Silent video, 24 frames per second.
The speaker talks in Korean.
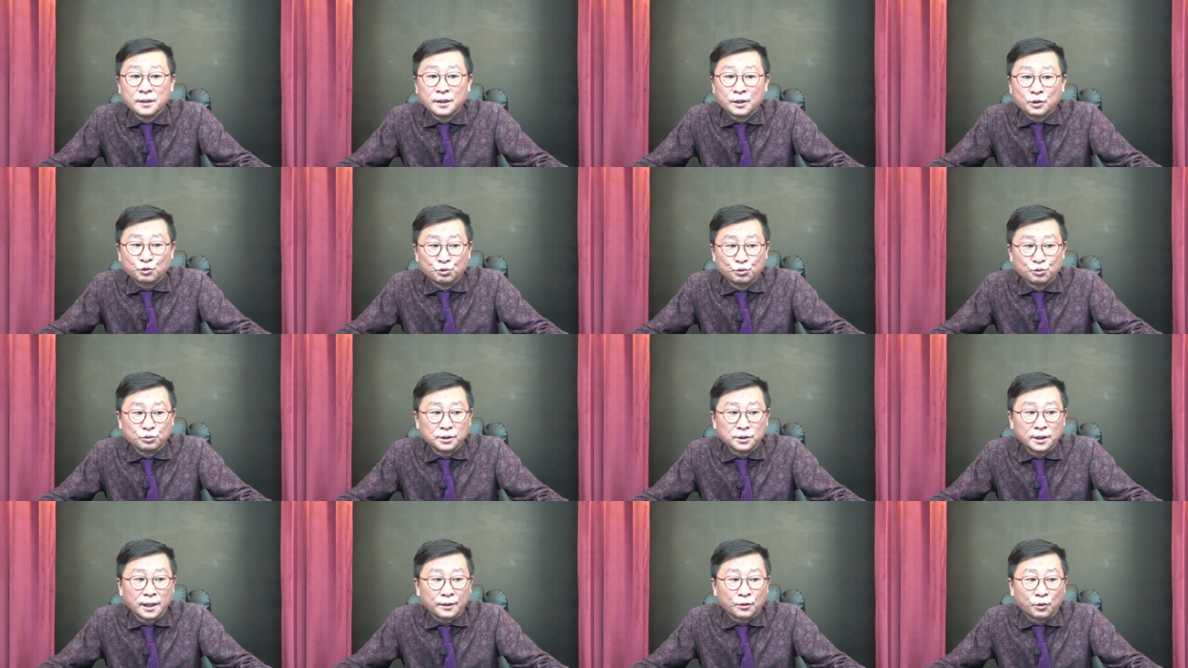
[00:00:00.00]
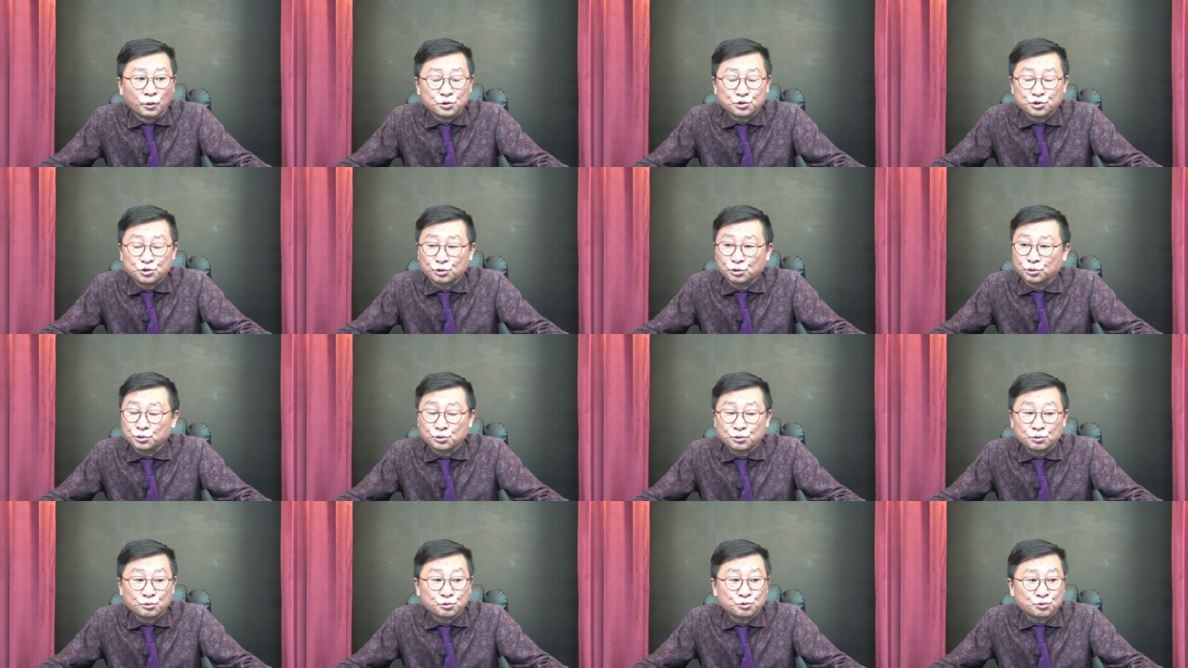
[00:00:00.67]
국내 거주
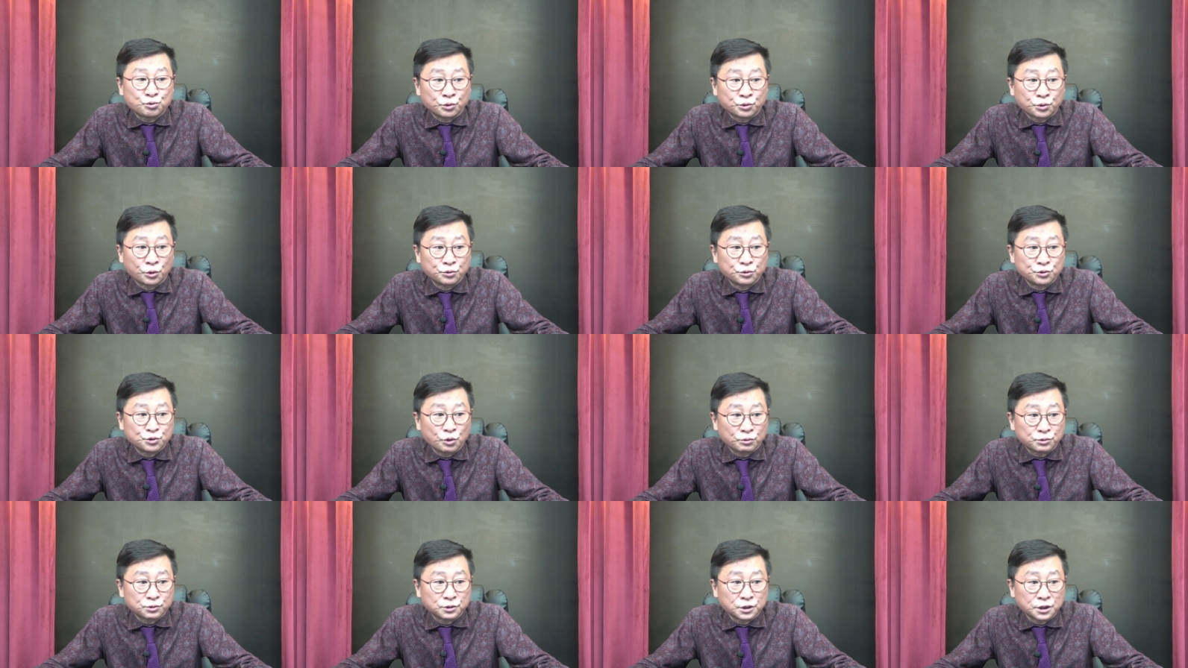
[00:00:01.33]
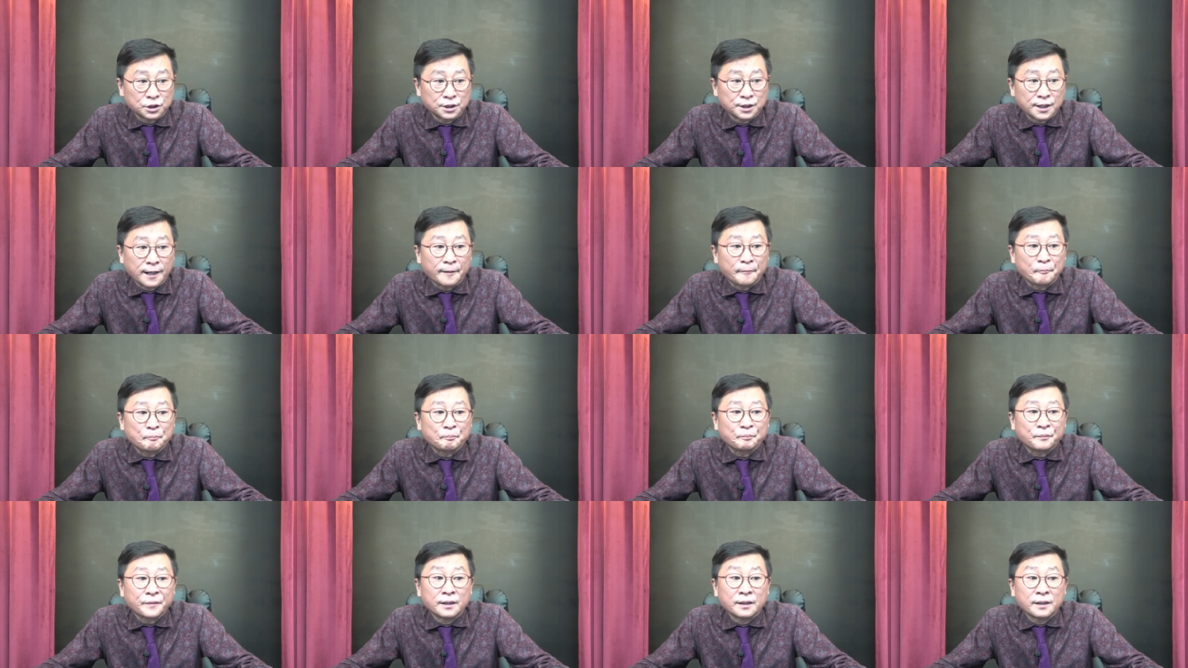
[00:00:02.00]
조선족들이나